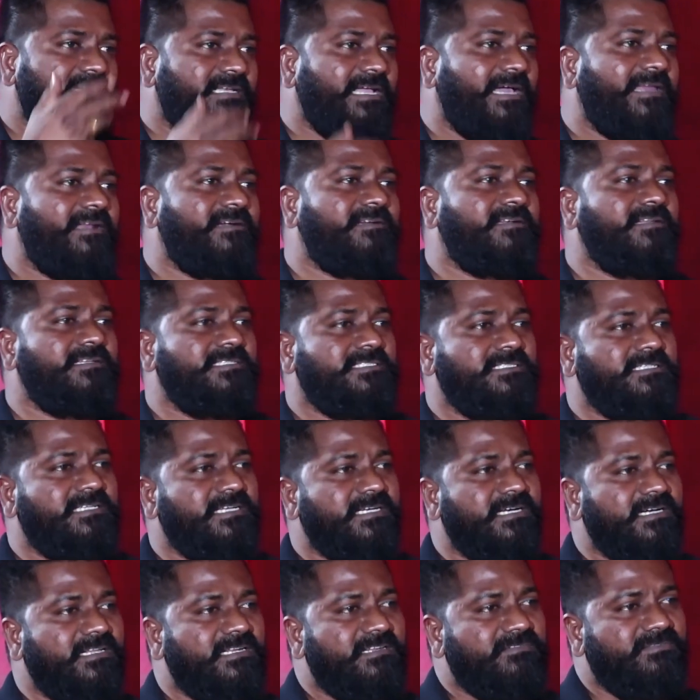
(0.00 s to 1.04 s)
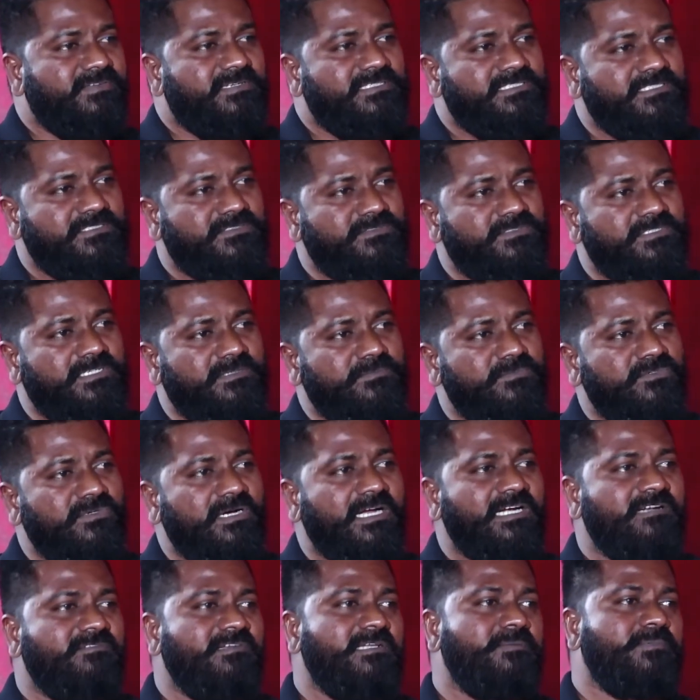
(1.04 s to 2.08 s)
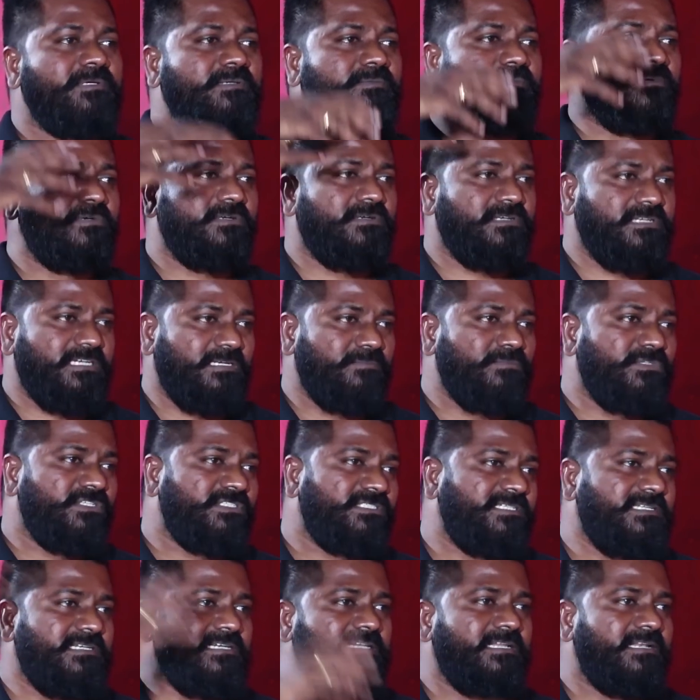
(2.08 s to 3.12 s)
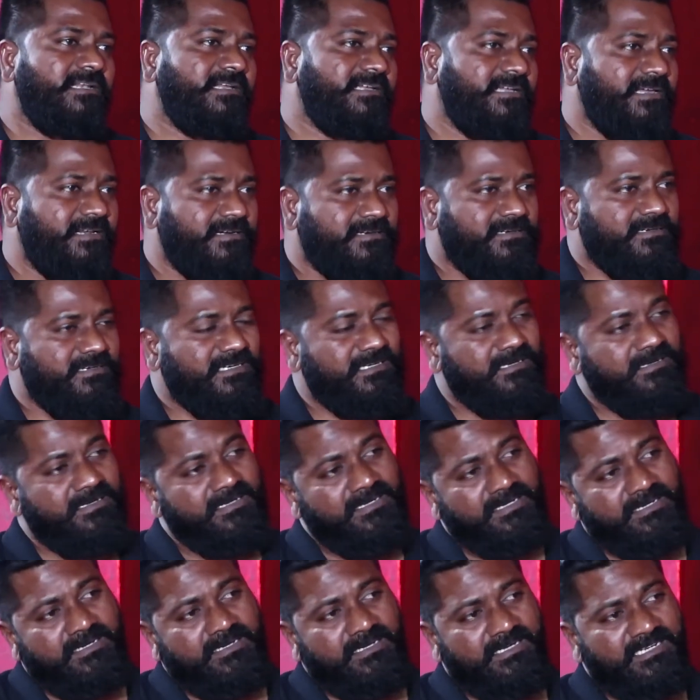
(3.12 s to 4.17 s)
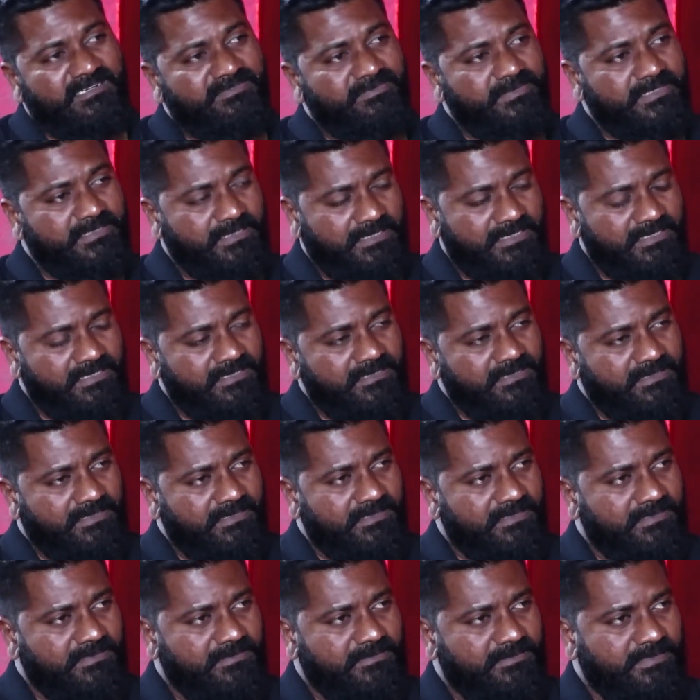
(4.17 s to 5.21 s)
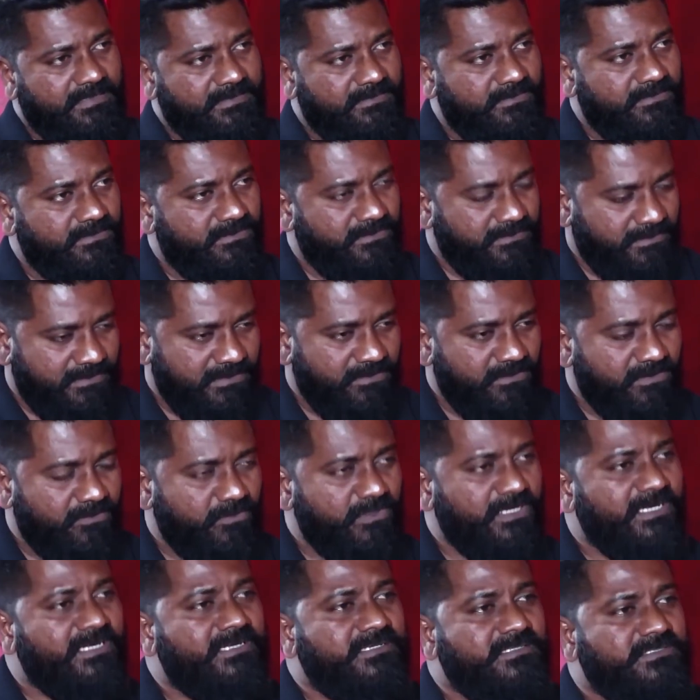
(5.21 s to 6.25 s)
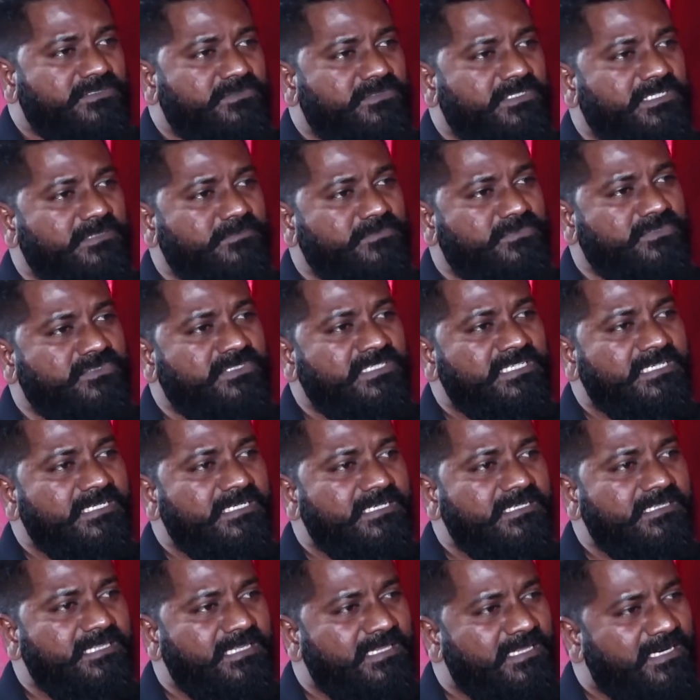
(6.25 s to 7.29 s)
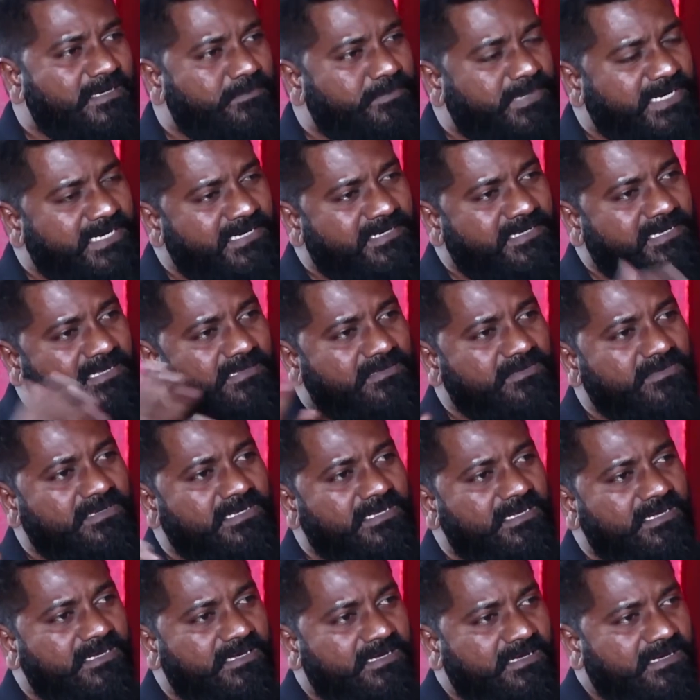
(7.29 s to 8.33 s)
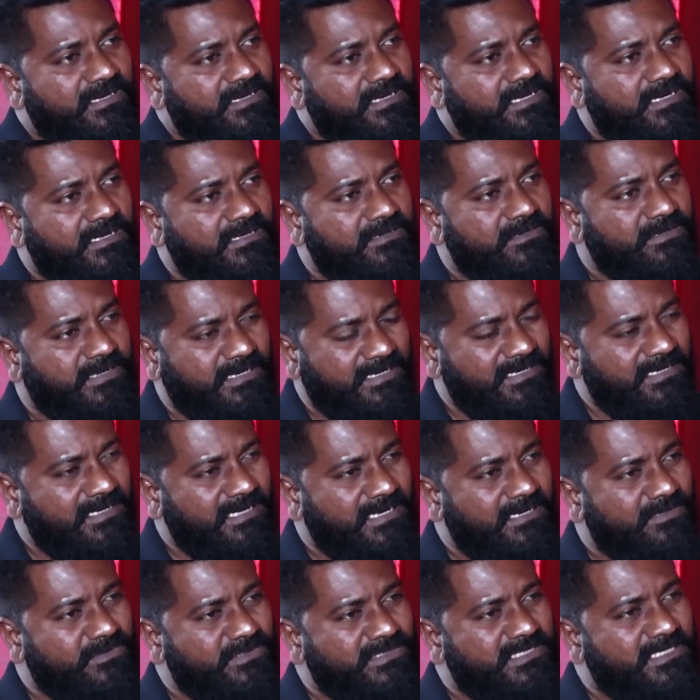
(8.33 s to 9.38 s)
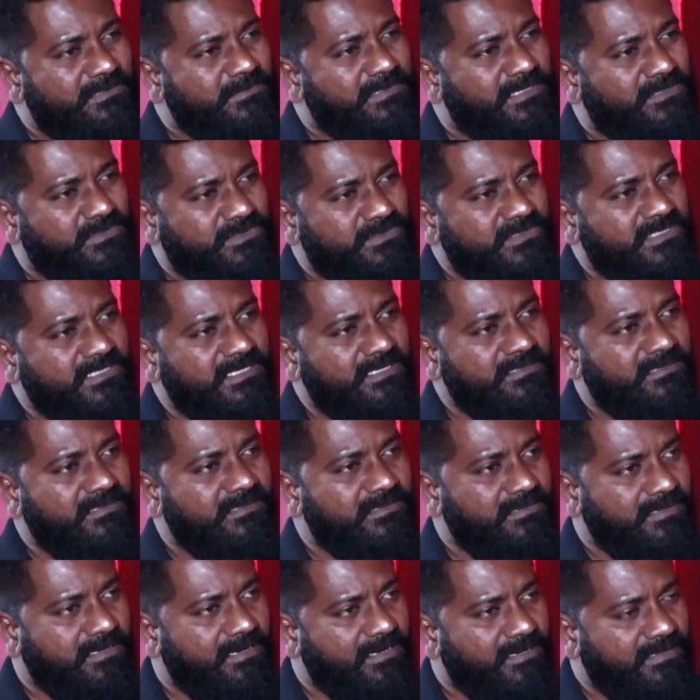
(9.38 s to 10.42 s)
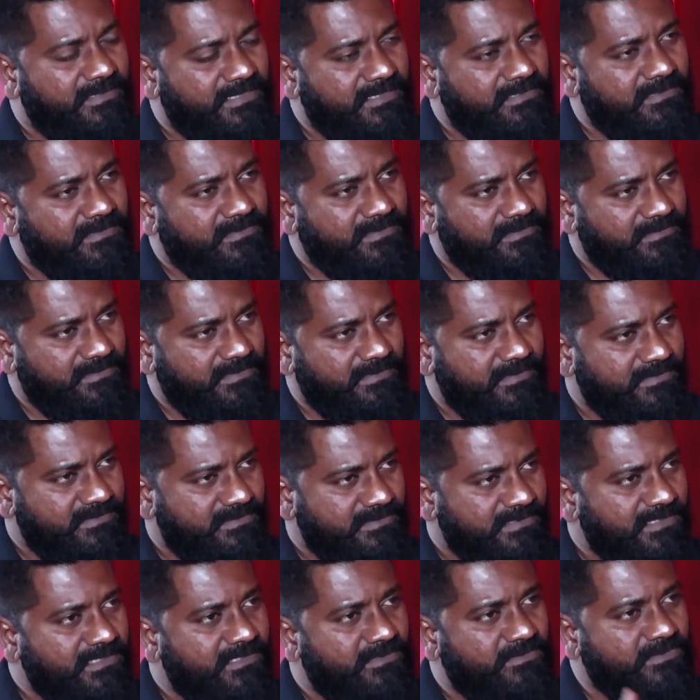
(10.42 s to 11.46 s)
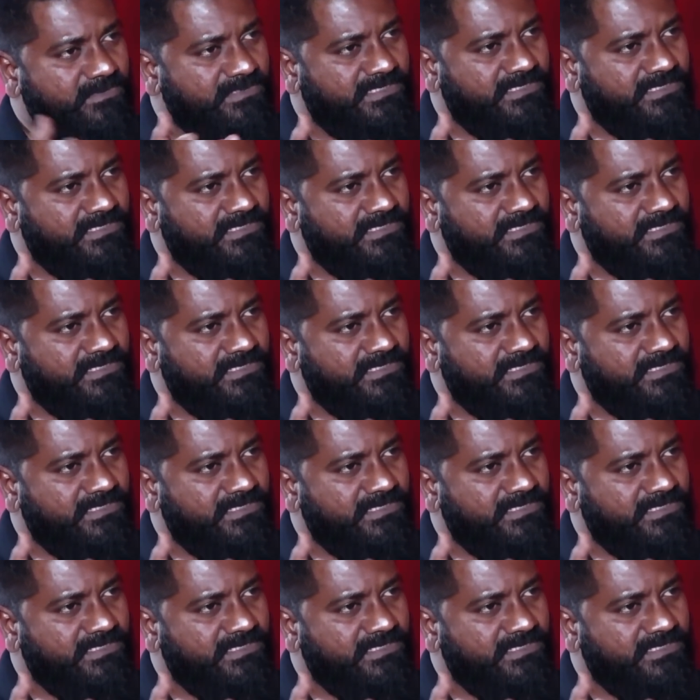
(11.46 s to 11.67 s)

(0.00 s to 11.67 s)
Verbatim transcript: క్యారెక్టర్స్ని ఇక్కడ రిఫర్ చేస్తున్నాము అటువైపు ఏమో కమ్యూనిస్ట్ లీడర్ల క్యారెక్టర్ రిఫర్ అంటే అందులో ఇందులో ఉదాహరిస్తున్నాము ఇదేదైనా బయటకు వెళ్తున్న అంటే ఆలోచన ఏమైనా వస్తుందా అంటే మన యూనివర్స్